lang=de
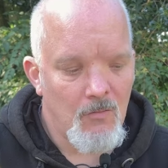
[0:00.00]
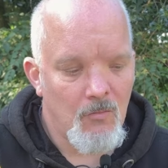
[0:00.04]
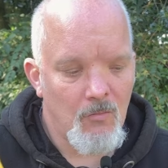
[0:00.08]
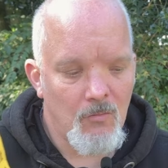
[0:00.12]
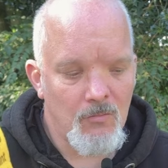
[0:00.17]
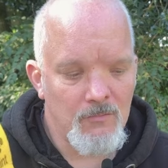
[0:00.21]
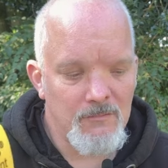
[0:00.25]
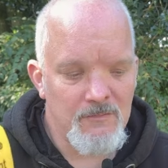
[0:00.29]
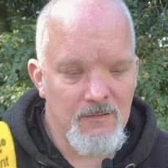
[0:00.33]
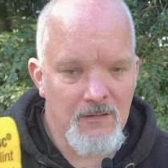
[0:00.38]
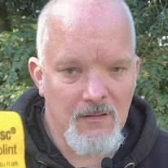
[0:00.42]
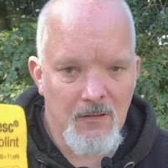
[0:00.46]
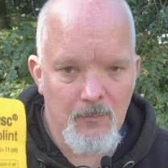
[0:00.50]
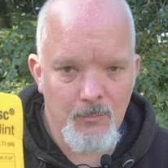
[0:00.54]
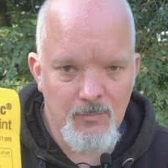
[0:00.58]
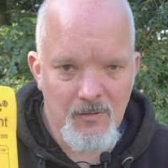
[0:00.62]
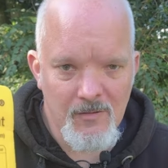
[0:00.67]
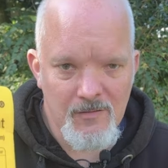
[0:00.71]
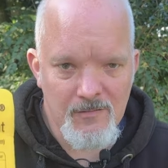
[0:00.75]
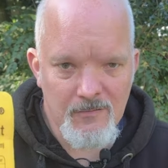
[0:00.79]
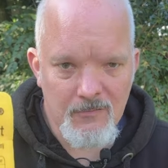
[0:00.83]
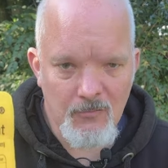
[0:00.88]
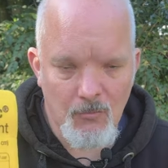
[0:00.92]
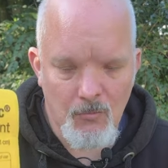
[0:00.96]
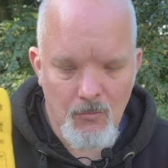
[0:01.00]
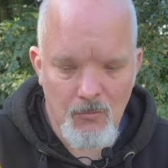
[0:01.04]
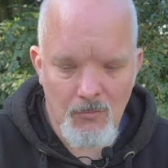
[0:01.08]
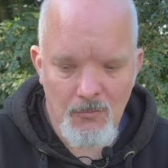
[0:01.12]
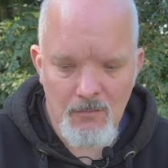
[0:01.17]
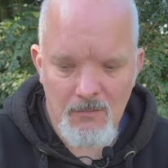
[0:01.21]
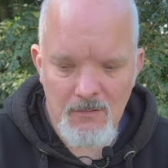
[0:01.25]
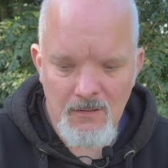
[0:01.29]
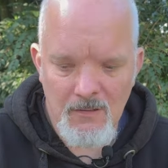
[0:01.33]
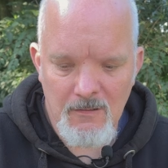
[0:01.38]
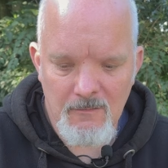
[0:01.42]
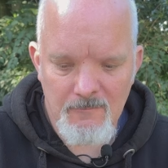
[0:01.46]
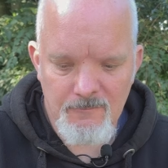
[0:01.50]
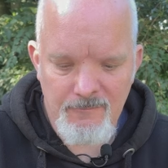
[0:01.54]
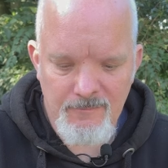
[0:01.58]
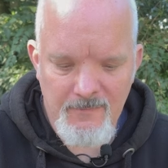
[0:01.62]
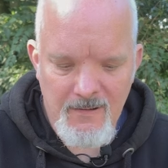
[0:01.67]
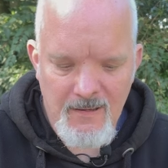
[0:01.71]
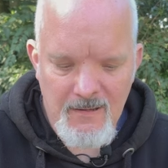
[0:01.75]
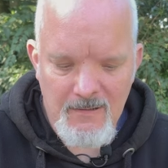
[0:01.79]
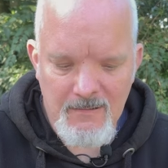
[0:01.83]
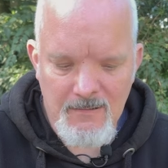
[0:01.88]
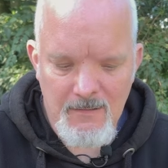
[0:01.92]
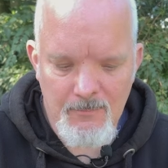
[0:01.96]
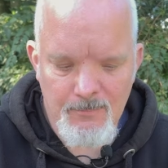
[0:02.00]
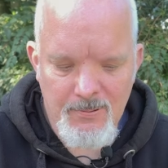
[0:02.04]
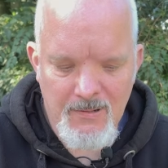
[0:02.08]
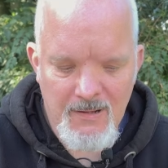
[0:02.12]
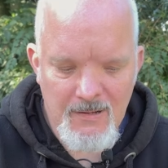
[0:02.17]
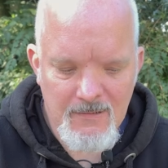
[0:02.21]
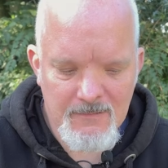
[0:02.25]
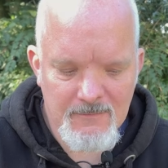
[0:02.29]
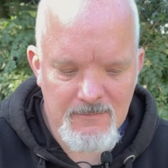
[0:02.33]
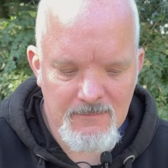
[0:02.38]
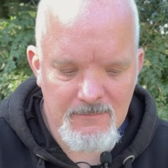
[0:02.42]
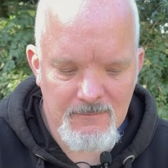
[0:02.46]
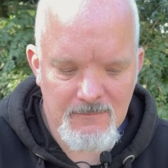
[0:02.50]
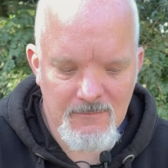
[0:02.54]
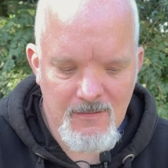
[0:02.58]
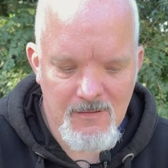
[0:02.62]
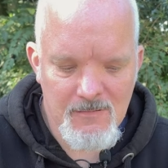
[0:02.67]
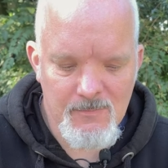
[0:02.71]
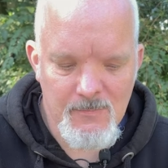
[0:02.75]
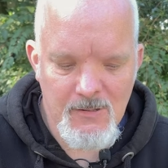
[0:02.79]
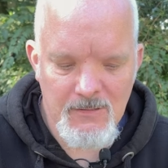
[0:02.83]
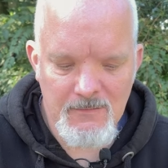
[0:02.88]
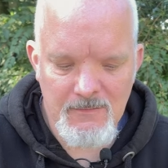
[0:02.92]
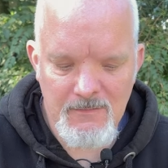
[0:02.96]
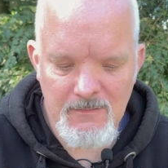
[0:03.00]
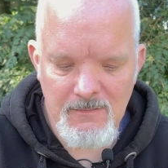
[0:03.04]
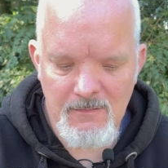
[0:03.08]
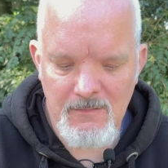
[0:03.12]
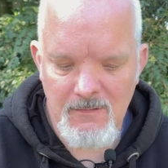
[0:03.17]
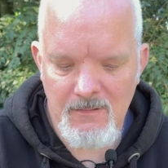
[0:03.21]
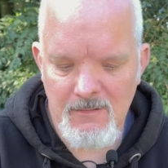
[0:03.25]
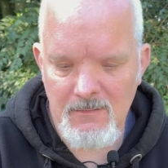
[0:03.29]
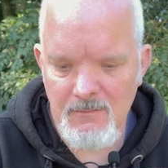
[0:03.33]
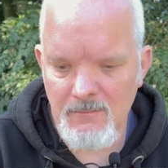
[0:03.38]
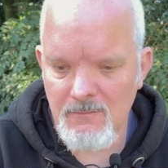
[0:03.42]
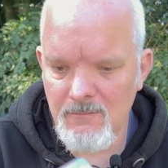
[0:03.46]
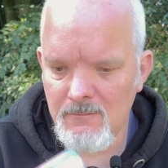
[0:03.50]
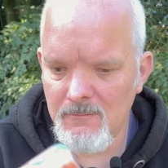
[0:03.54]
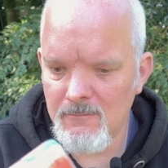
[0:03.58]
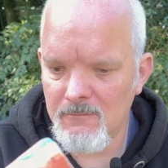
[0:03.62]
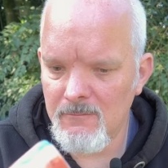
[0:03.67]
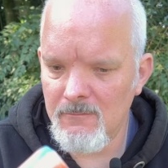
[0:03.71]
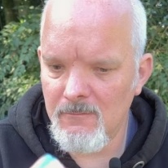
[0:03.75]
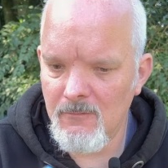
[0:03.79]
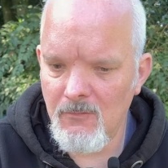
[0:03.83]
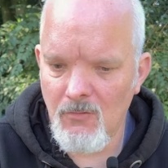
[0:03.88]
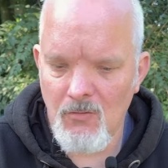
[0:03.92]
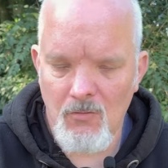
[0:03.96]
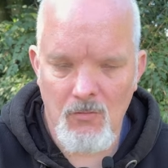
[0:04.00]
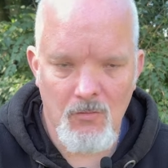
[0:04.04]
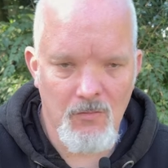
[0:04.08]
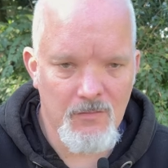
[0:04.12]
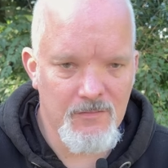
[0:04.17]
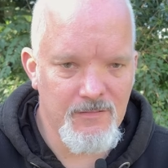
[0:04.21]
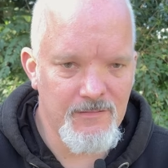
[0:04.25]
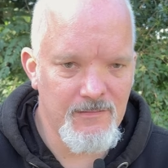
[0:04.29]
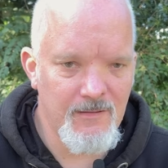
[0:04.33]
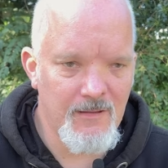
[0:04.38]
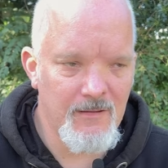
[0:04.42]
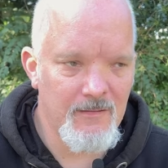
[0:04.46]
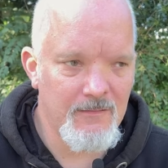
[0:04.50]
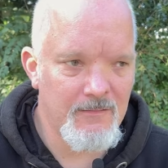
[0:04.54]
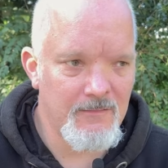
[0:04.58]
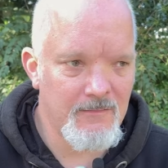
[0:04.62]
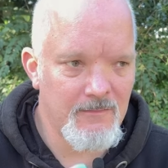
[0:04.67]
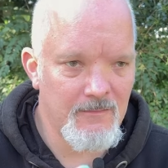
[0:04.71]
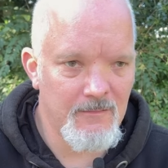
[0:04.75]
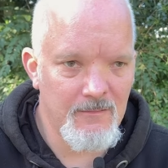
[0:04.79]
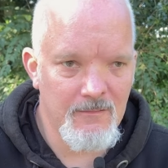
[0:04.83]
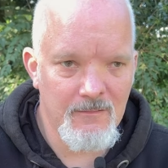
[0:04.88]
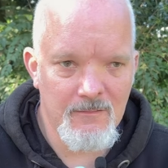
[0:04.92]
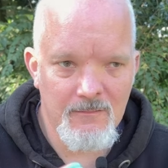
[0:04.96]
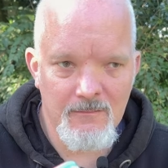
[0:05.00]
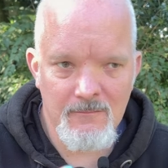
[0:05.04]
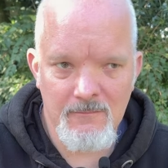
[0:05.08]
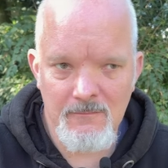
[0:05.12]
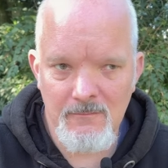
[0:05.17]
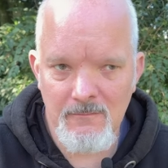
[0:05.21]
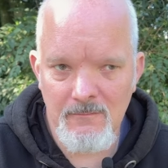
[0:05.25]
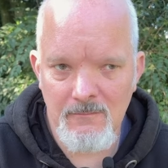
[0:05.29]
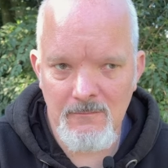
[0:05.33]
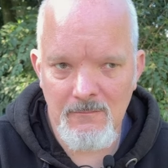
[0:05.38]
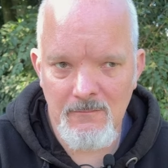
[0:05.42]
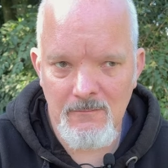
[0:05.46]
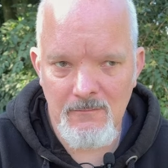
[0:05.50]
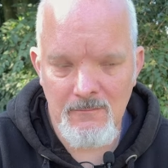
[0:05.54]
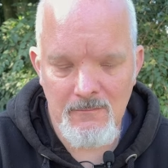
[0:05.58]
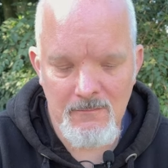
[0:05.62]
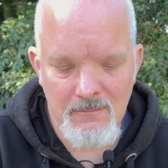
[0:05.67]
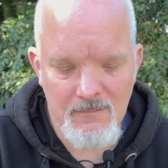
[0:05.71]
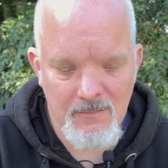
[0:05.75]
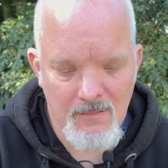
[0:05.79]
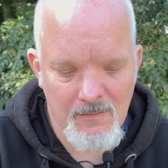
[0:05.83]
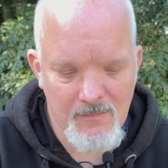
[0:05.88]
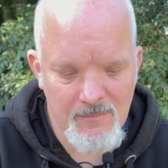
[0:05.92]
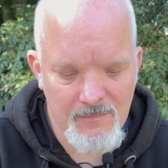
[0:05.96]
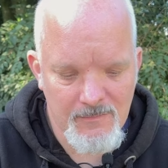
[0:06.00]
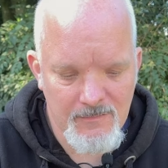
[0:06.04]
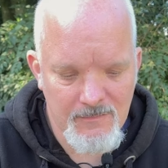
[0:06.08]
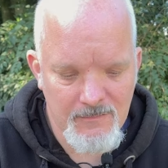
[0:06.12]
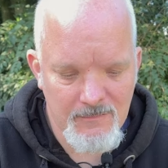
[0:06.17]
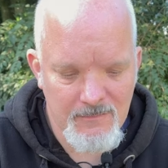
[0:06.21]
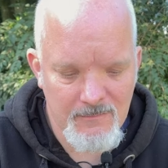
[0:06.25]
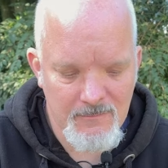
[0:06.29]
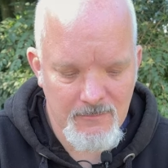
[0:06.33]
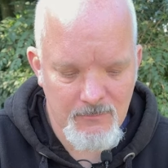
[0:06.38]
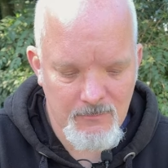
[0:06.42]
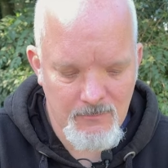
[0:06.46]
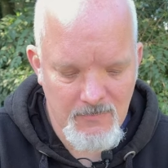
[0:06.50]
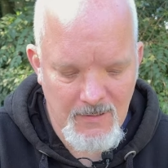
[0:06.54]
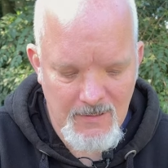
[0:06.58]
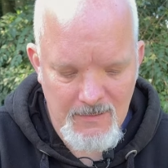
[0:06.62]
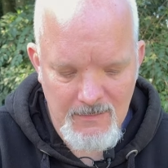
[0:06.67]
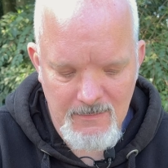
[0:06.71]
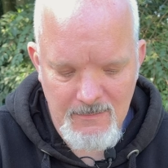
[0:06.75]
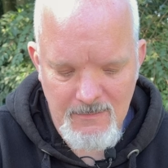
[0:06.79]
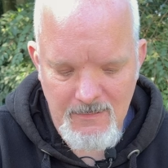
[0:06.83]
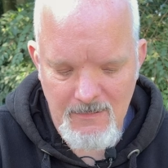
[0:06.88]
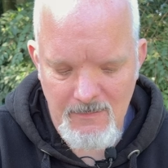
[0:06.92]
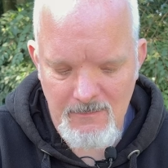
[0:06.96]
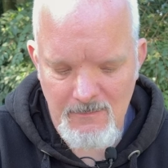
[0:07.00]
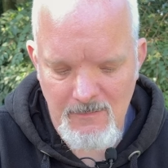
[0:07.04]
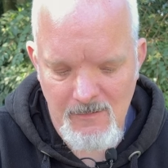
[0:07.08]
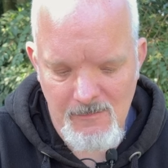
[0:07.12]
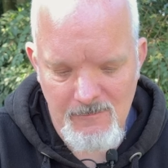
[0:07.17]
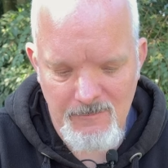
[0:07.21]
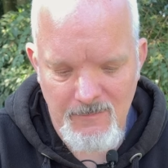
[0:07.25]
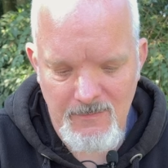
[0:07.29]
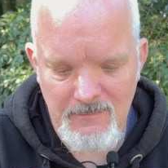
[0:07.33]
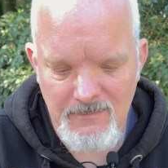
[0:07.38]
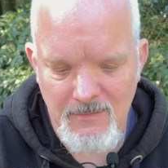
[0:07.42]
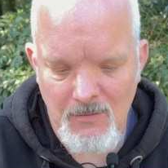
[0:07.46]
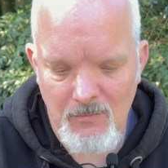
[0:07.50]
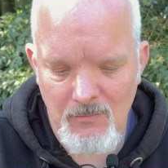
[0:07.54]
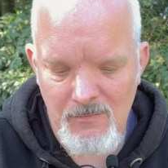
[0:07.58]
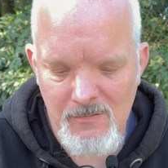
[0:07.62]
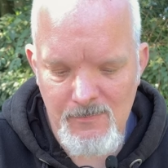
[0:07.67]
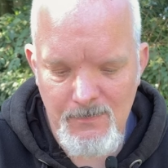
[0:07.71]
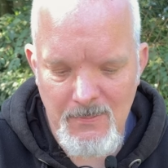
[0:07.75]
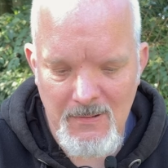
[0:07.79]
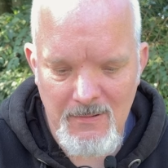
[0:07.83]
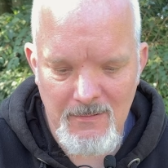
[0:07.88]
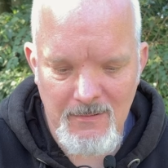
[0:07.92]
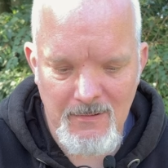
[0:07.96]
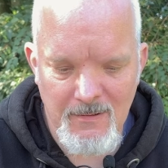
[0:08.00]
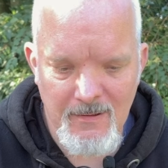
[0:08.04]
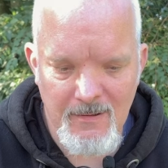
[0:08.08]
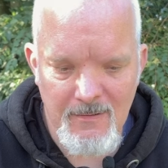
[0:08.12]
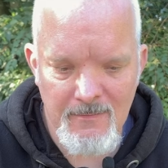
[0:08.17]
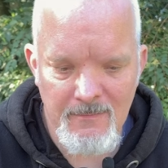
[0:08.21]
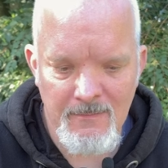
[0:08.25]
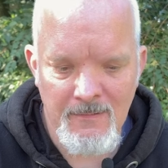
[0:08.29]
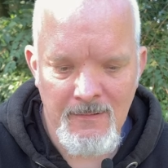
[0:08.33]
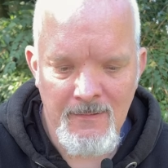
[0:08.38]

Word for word: und die gibt es so in flach gepackt, dass man die in Rucksack, in das Medic Kit des Vertrauens packen kann